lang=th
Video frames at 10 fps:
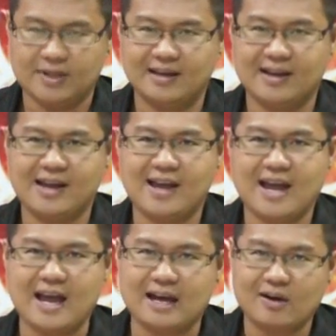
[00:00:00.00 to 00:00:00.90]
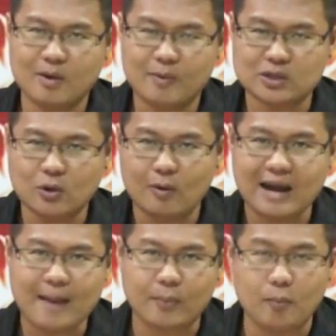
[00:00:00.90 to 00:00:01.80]
นะเราเรียกว่า โชค
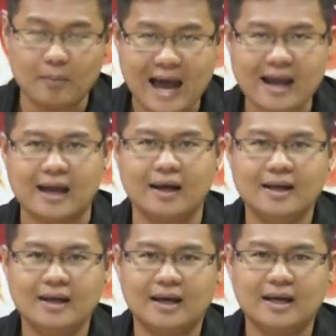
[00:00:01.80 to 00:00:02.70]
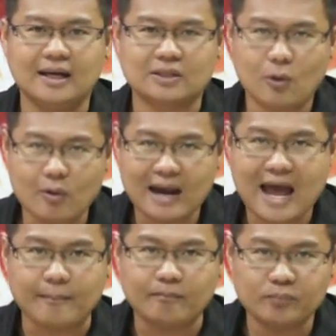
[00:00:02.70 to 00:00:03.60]
ลาภกุมลักอะ่ะเออโชค
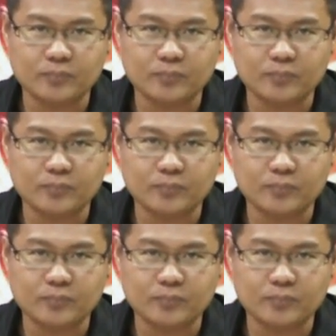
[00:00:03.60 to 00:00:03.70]
ลาภ